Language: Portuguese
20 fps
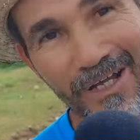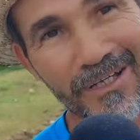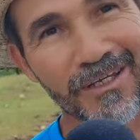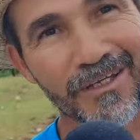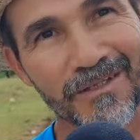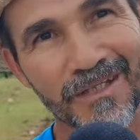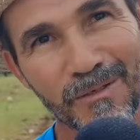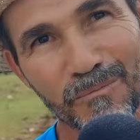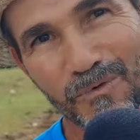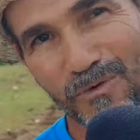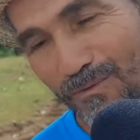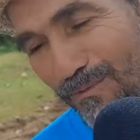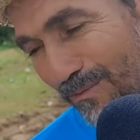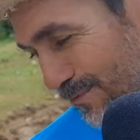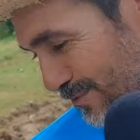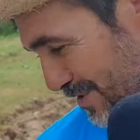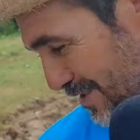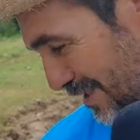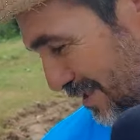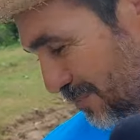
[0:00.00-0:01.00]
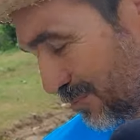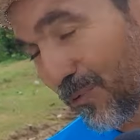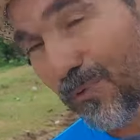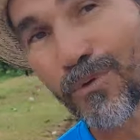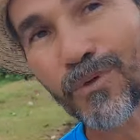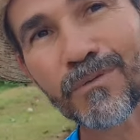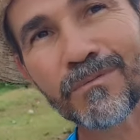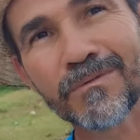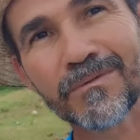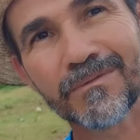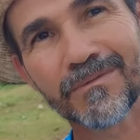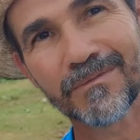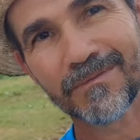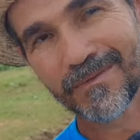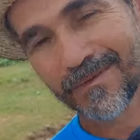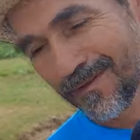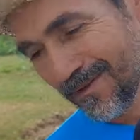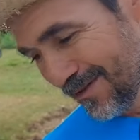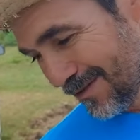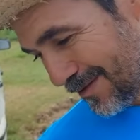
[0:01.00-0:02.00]
Aqui temos um, um sane puro,
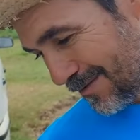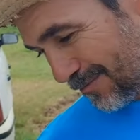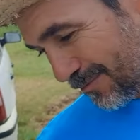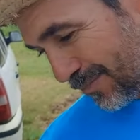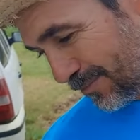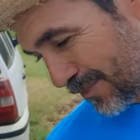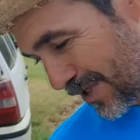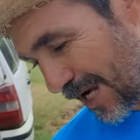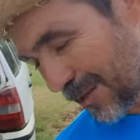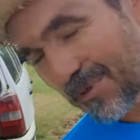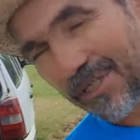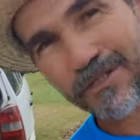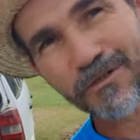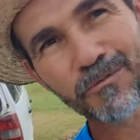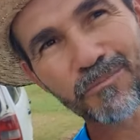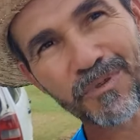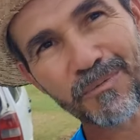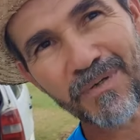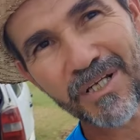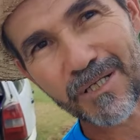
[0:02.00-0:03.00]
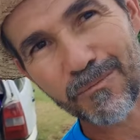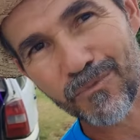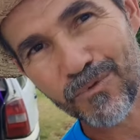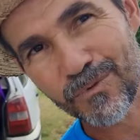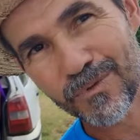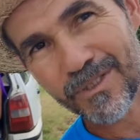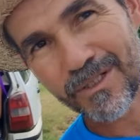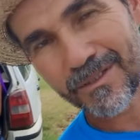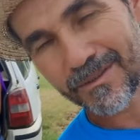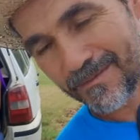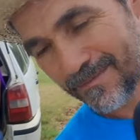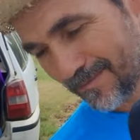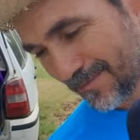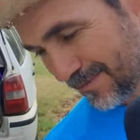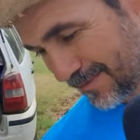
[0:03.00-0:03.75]
um cabritinho primeira muda,